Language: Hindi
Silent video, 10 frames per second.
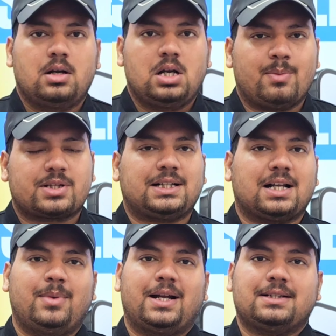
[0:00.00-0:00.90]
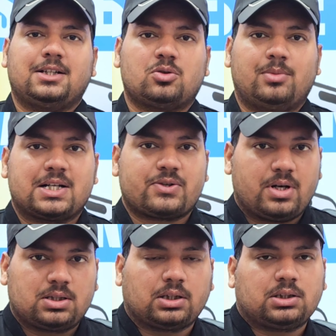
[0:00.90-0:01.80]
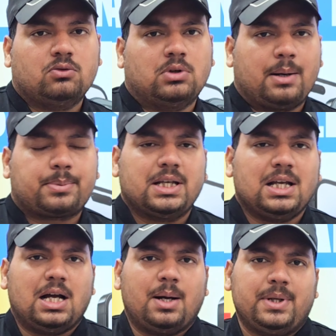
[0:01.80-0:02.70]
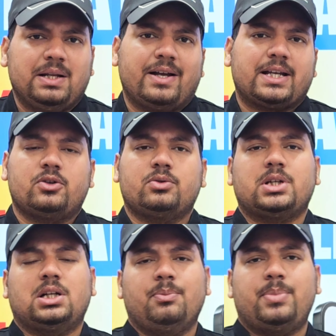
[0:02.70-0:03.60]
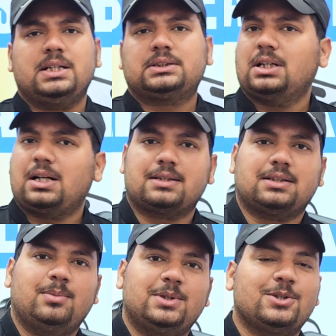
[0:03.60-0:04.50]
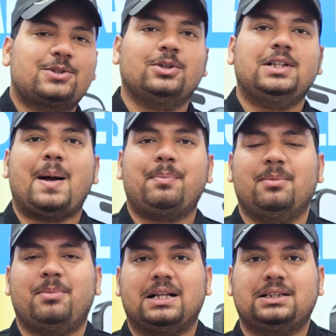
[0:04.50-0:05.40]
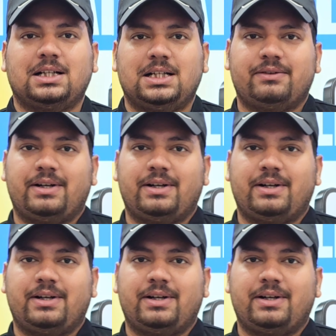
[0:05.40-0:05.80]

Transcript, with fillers: नमस्कार मैं राजा कुमार स्वागत करता हूं आपके अपने भाई यूट्यूब चैनल प्रेडिक्शन राजा में दोस्तों यहां पे हम बात करने